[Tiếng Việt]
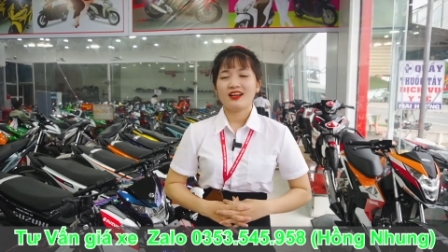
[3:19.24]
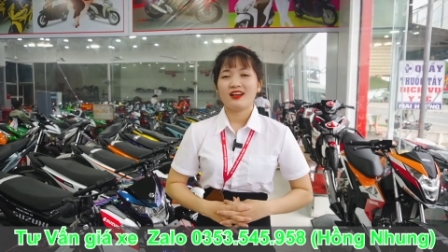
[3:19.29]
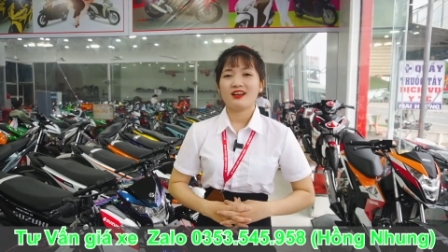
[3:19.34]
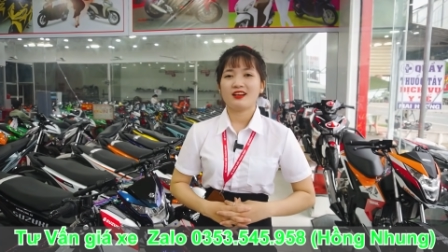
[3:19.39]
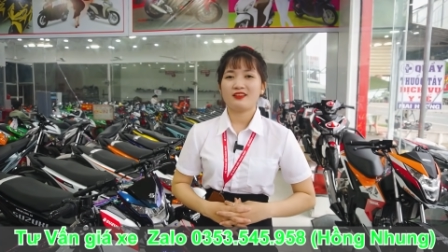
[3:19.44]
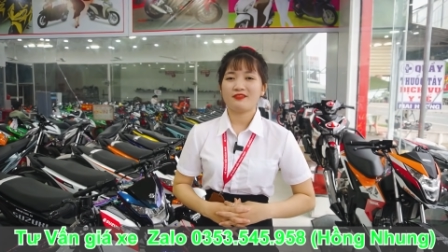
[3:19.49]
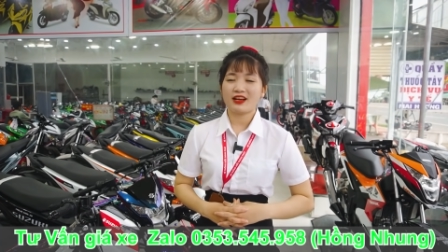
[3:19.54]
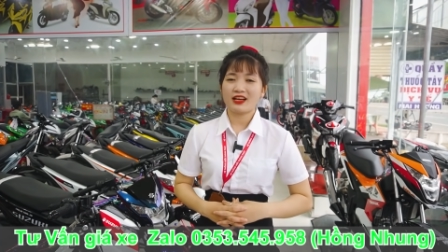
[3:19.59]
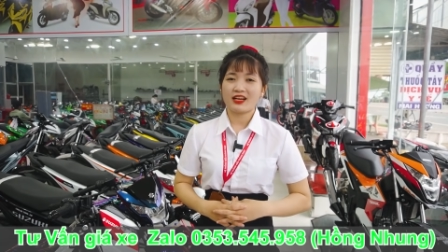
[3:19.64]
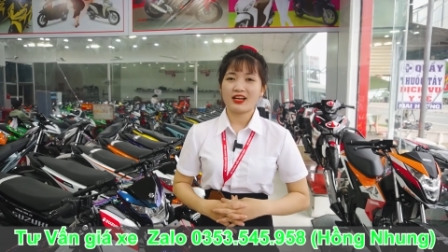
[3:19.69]

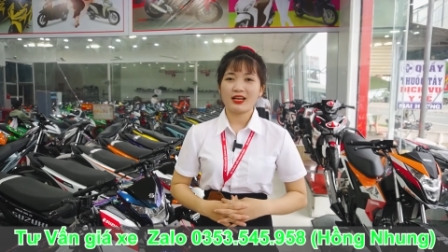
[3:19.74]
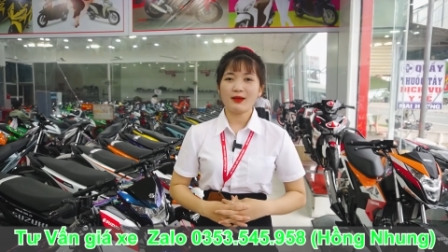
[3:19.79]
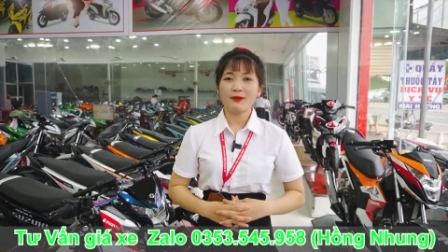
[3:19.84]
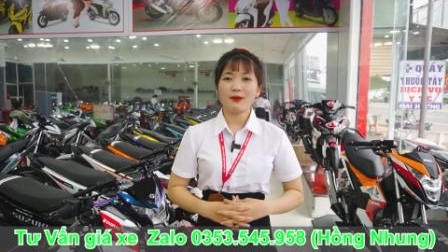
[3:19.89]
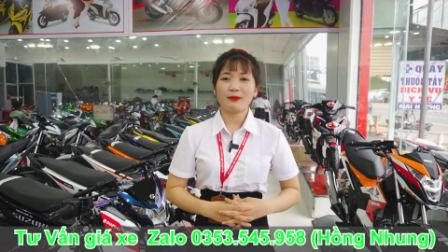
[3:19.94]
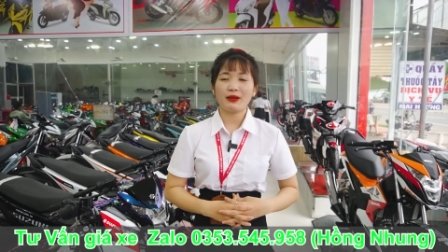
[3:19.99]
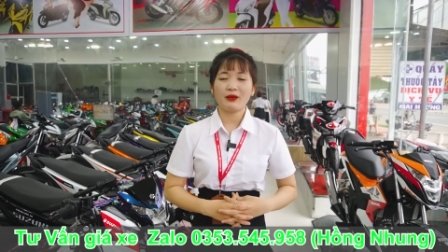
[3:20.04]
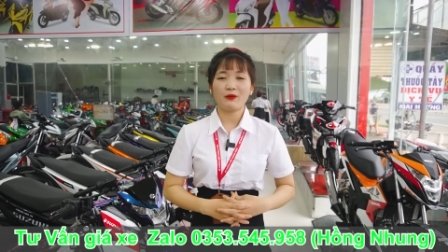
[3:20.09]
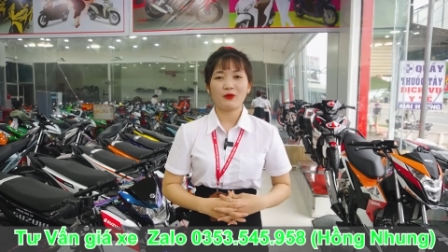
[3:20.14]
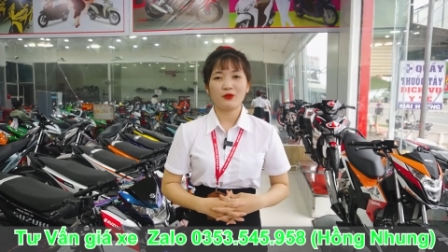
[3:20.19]
à, Và clip
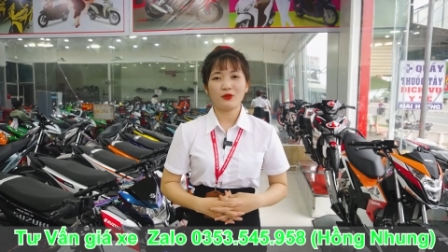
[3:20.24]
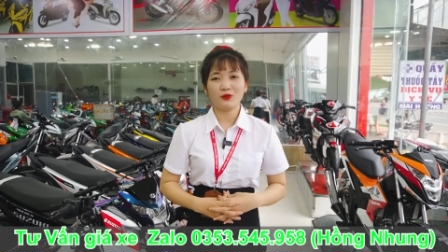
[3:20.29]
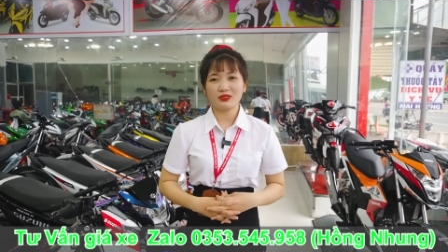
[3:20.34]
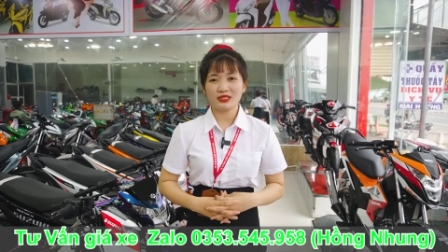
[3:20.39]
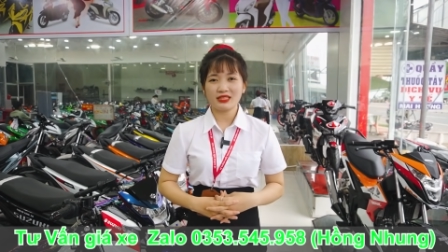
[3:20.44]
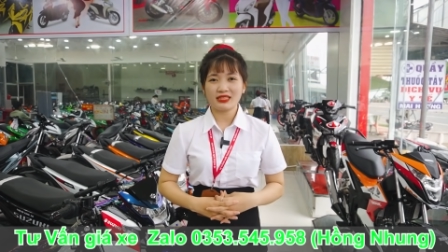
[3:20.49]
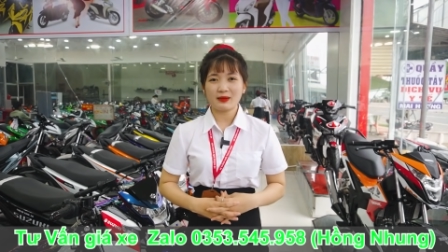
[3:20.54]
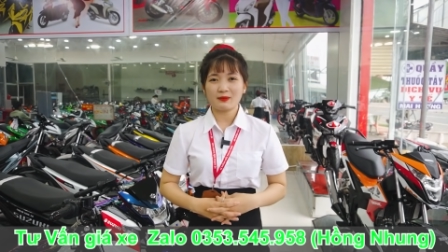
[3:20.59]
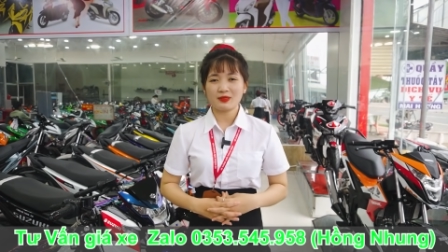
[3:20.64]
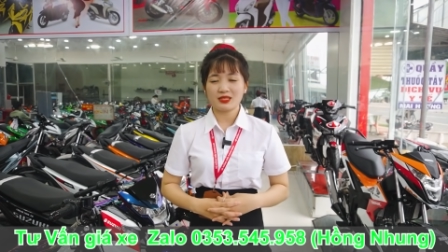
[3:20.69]
hôm nay của Nhung
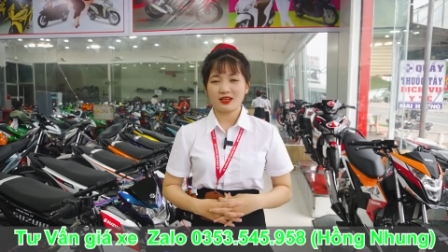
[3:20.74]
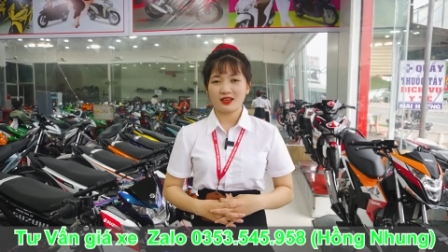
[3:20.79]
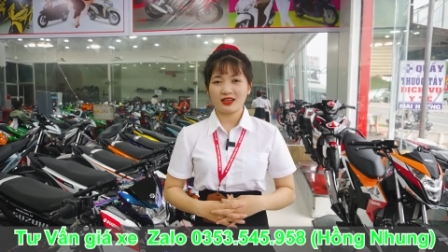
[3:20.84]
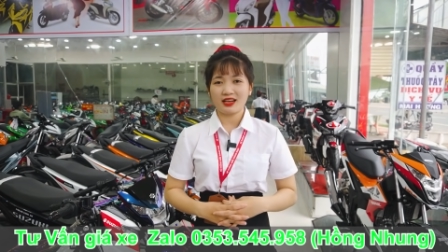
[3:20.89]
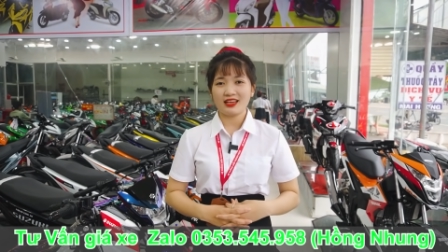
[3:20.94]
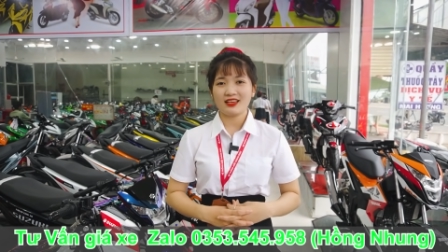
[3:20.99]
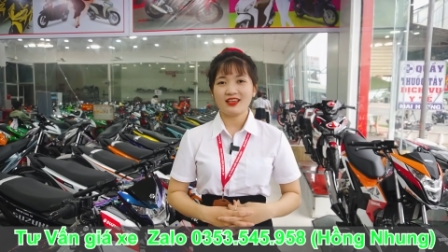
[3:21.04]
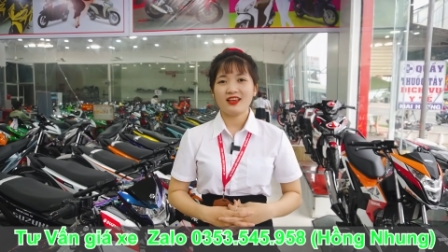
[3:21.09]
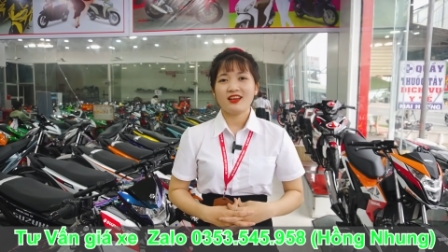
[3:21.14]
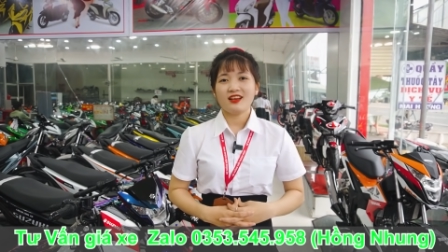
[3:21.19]
xin tạm dừng ở
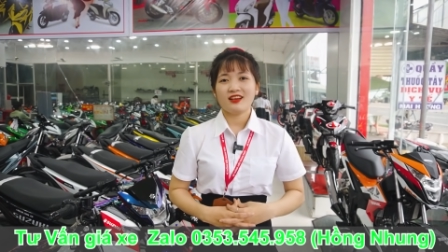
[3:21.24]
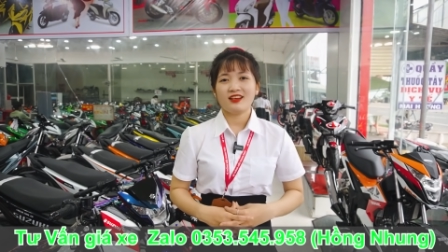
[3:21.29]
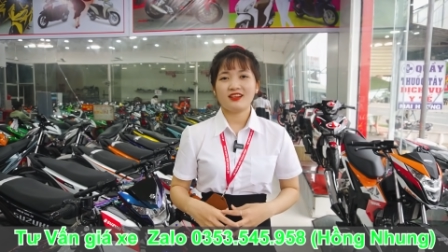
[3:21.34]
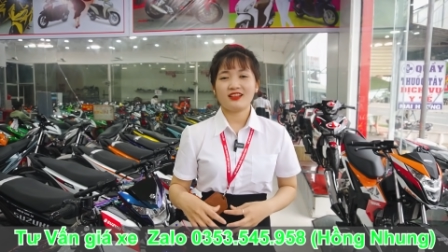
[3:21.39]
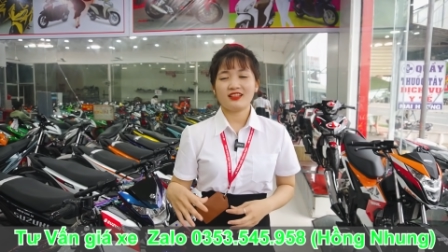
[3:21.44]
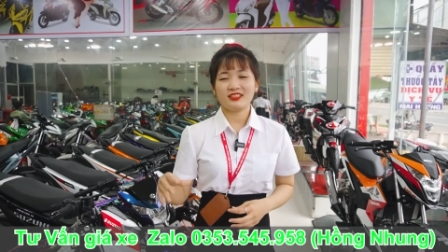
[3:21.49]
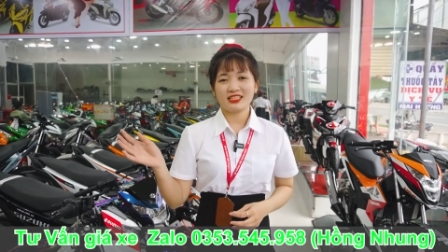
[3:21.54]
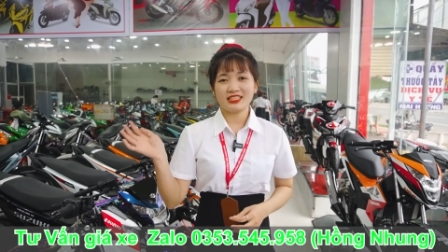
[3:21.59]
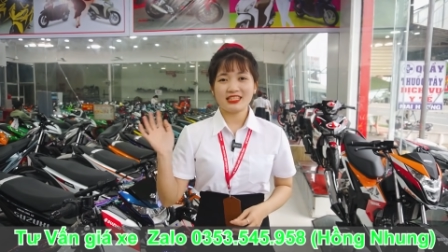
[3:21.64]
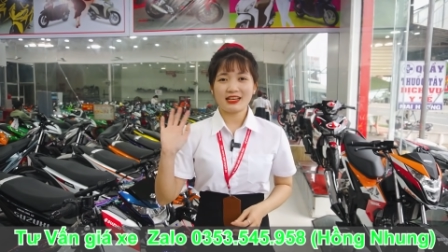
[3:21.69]
đây.
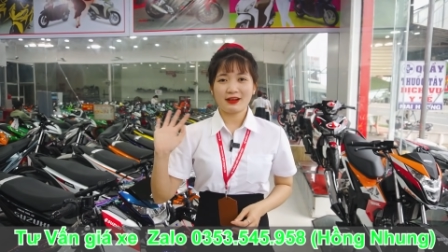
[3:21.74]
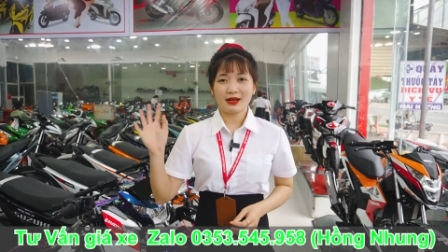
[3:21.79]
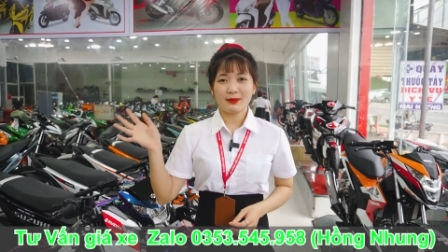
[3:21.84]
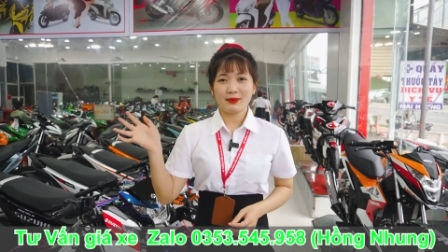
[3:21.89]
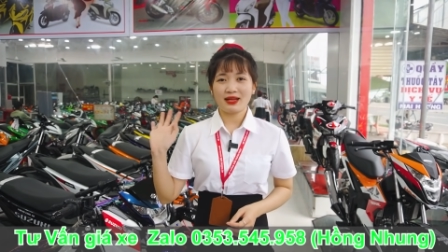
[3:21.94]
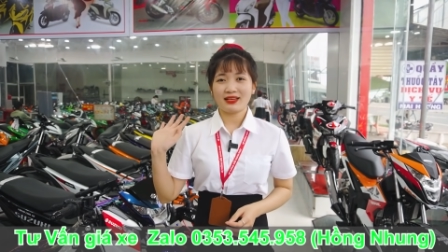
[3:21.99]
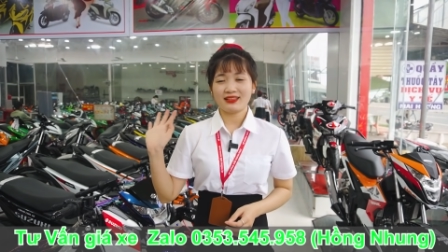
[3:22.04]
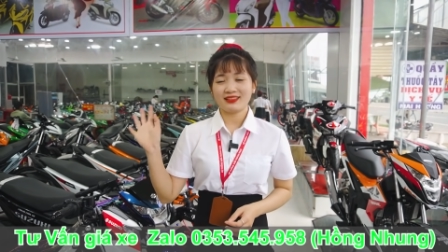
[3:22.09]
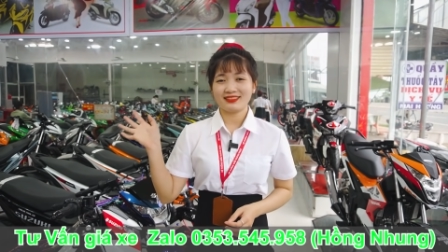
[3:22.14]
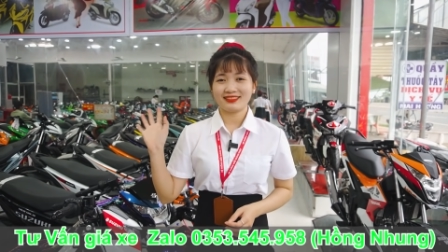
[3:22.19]
à, Xin chào các
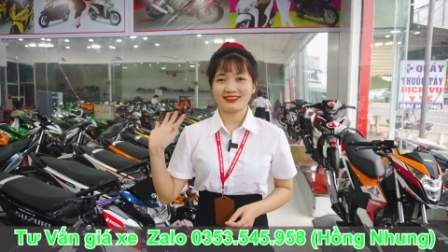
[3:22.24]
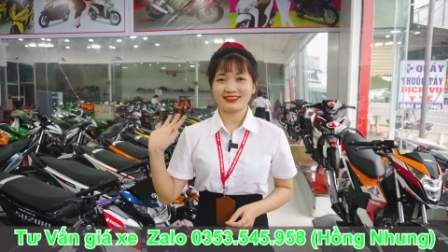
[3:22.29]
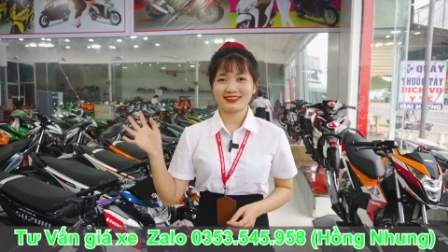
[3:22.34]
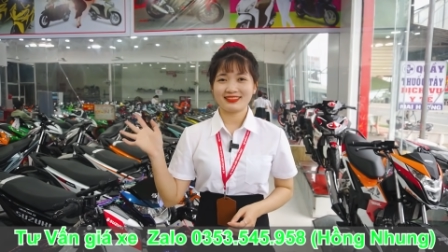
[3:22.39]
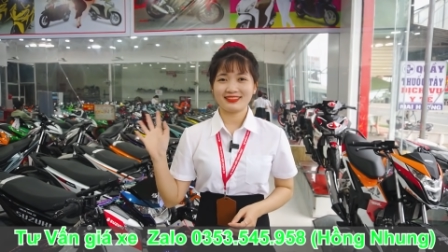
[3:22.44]
bạn.